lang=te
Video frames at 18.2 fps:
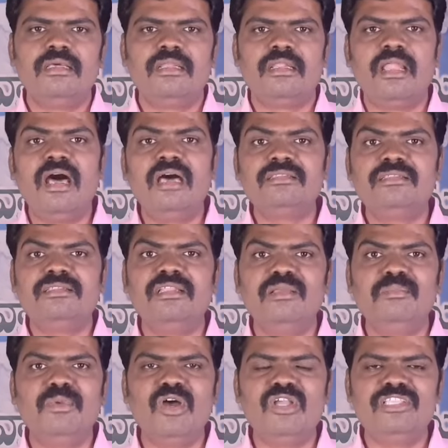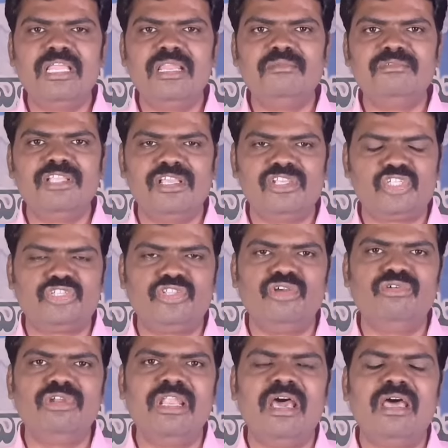రాత్రి భోజనం చేస్తూ
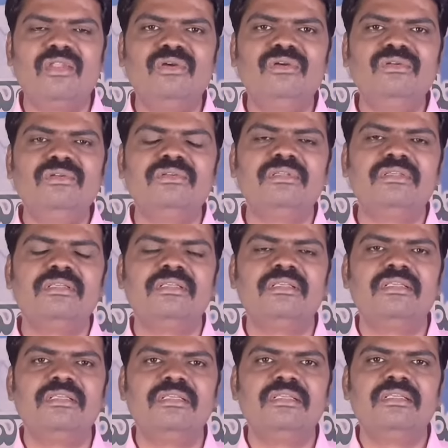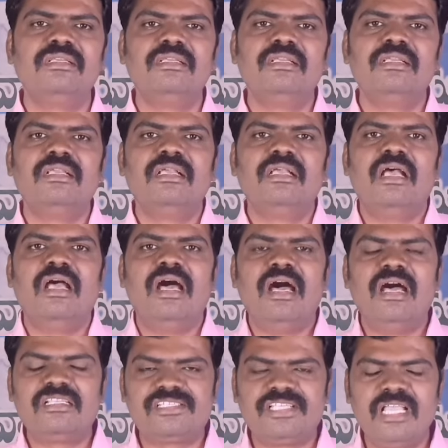ఉన్నారు
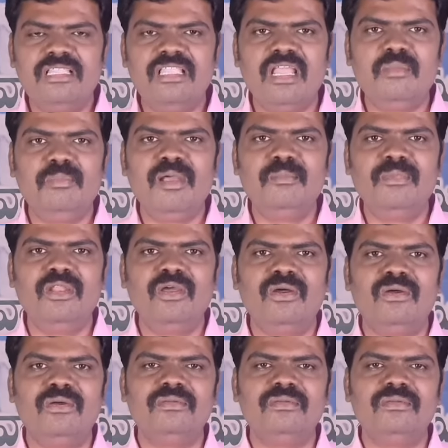ఆ సందర్భంలో